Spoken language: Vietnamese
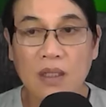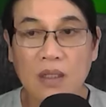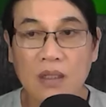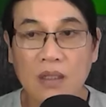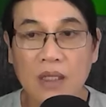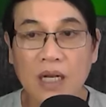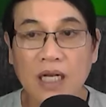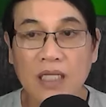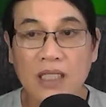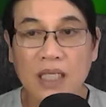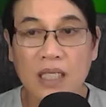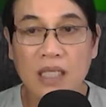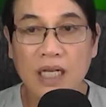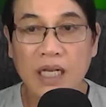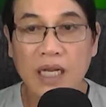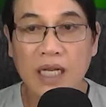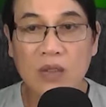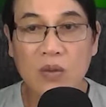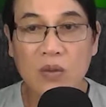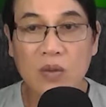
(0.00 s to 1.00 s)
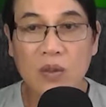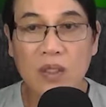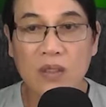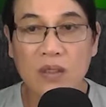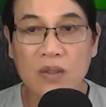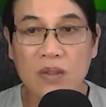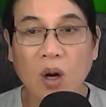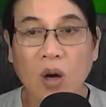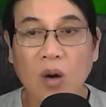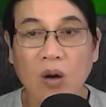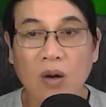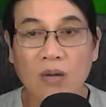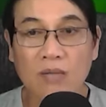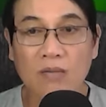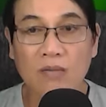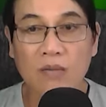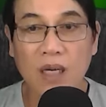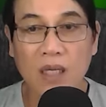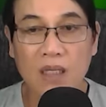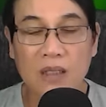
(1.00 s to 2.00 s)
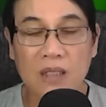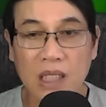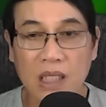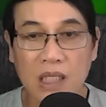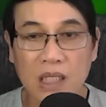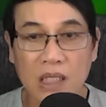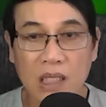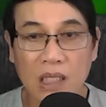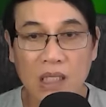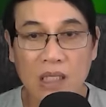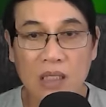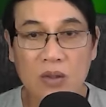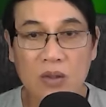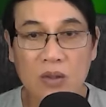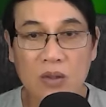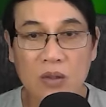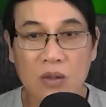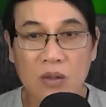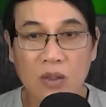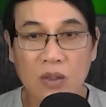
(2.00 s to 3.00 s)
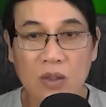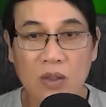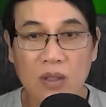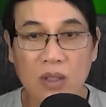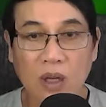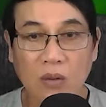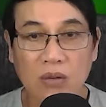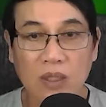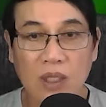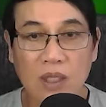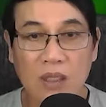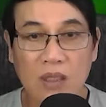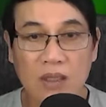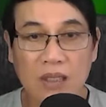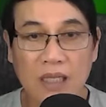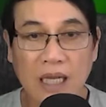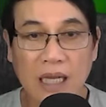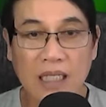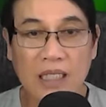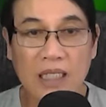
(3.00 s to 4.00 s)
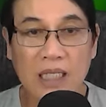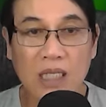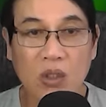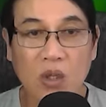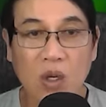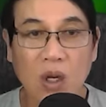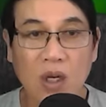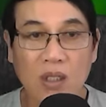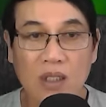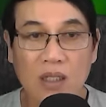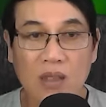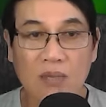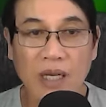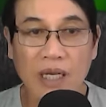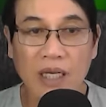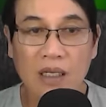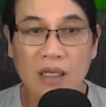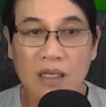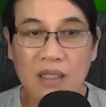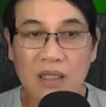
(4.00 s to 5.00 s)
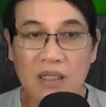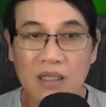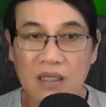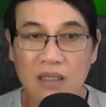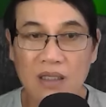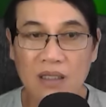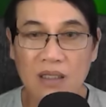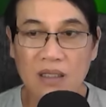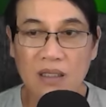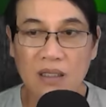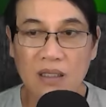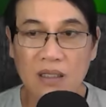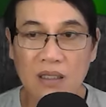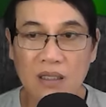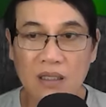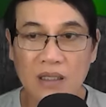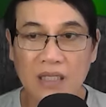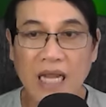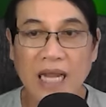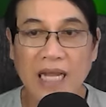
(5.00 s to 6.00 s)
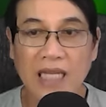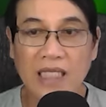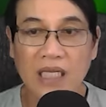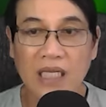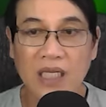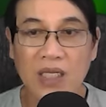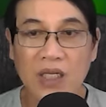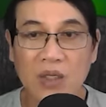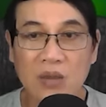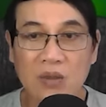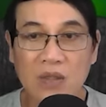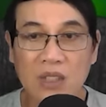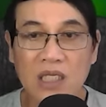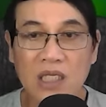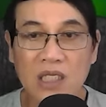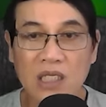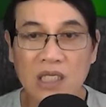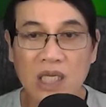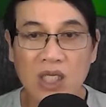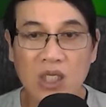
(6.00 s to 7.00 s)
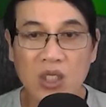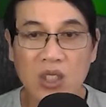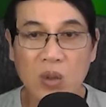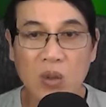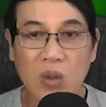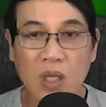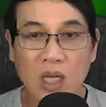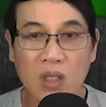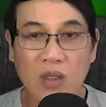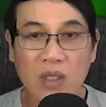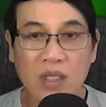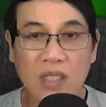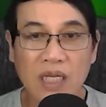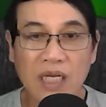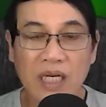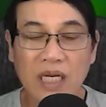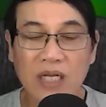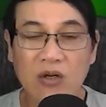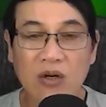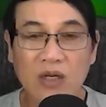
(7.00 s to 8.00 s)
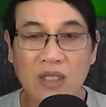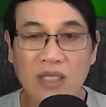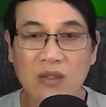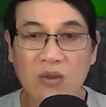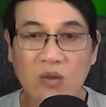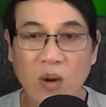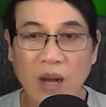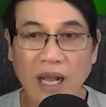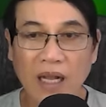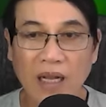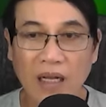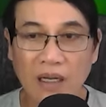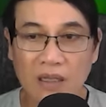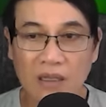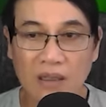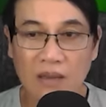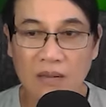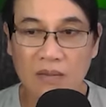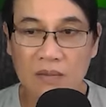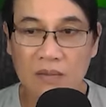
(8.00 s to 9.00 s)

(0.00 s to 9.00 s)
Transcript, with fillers: Đợi tới khi anh Quân đổ bởi chị, tôi không chừng đã sinh con được mấy lứa rồi đó. Ta chỉ yêu Dương Thiên Vũ, có khi lại có kết quả hơn.